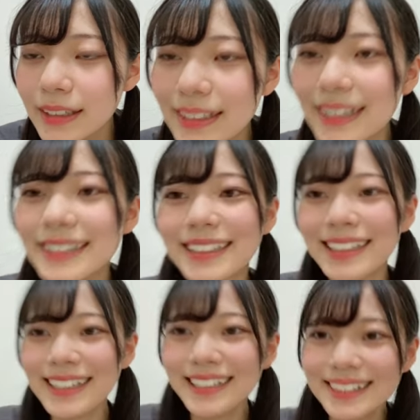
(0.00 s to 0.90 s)
いや
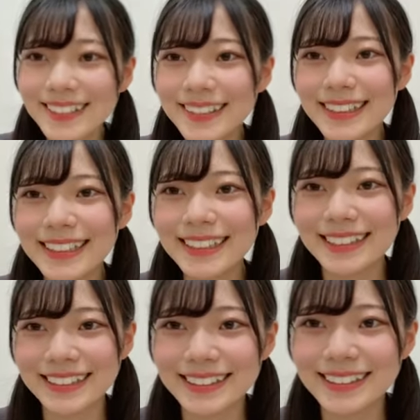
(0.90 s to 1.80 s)
ジェネレー
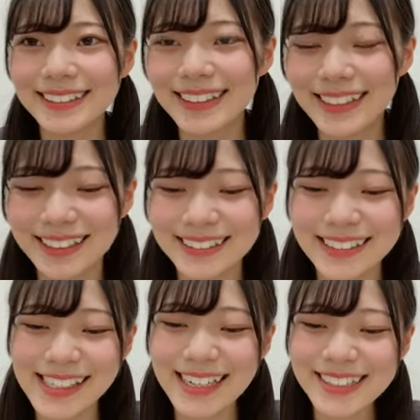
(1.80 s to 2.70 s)
ションチェンジ
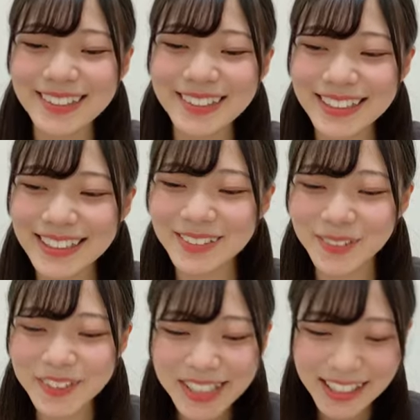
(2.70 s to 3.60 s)
ジェネレーションチェンジ
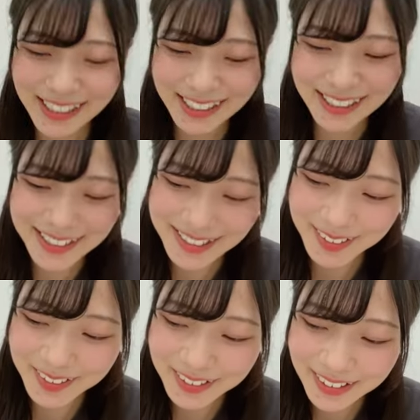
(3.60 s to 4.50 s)
も好きなんです
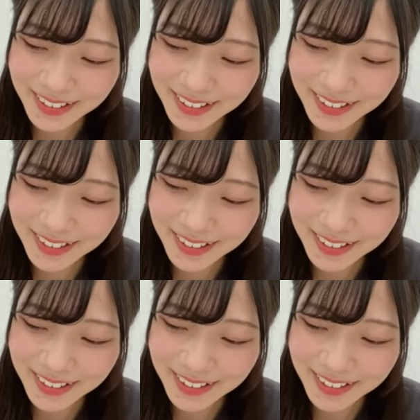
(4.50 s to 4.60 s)
よ